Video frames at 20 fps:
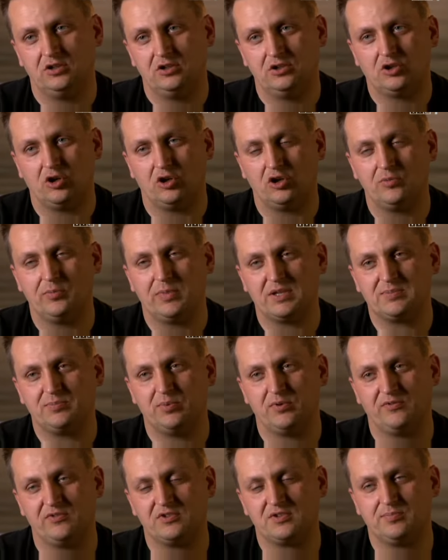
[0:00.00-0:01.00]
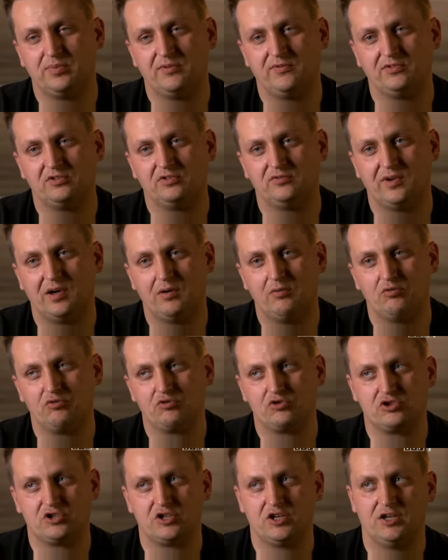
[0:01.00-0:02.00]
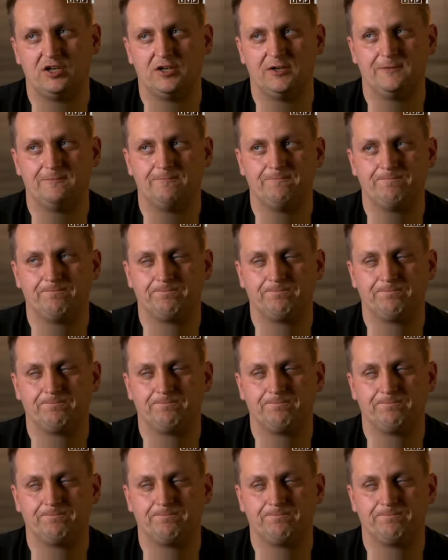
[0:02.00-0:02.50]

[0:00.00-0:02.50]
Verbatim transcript: I to chyba spowodowało, że